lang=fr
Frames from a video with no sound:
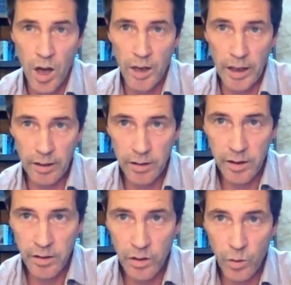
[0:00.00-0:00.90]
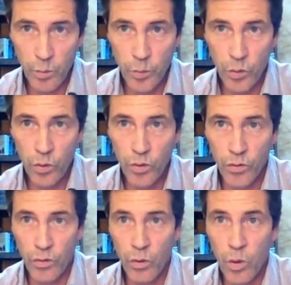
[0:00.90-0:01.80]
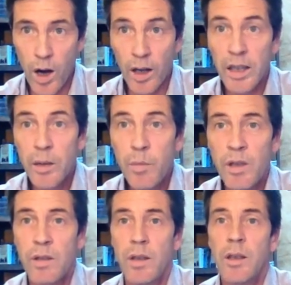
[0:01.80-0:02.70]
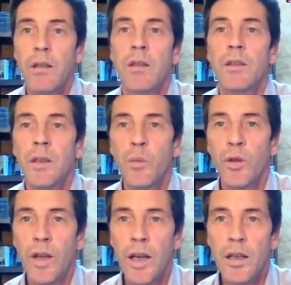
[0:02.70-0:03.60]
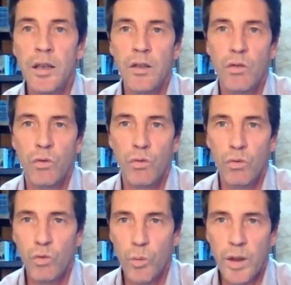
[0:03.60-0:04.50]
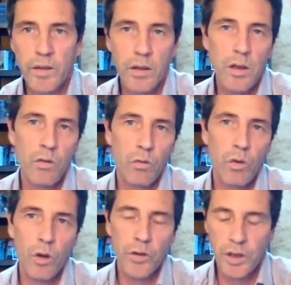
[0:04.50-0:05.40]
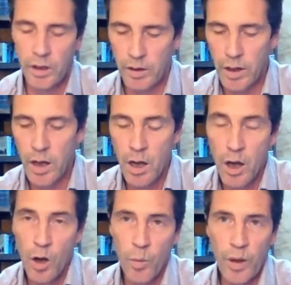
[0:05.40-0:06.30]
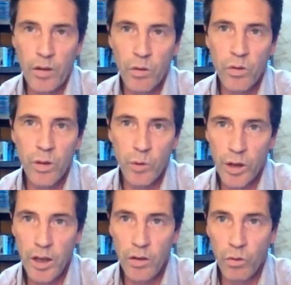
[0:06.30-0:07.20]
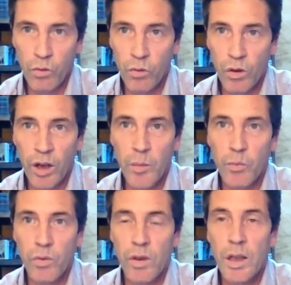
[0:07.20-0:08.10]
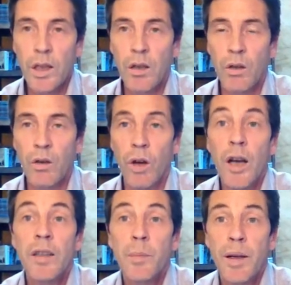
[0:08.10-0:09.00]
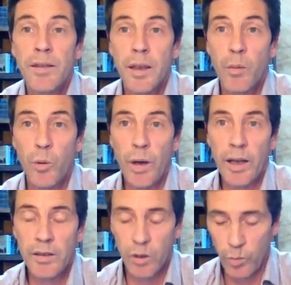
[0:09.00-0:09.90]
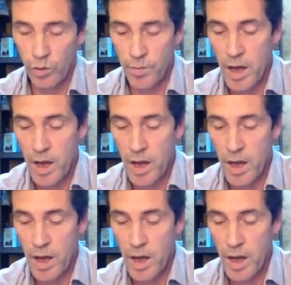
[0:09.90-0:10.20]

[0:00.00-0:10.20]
Un artiste peut vouloir imiter euh, des modèles issus du passé, issus de l'Antiquité, parce que ces modèles sont réputés euh, indépassables, par exemple.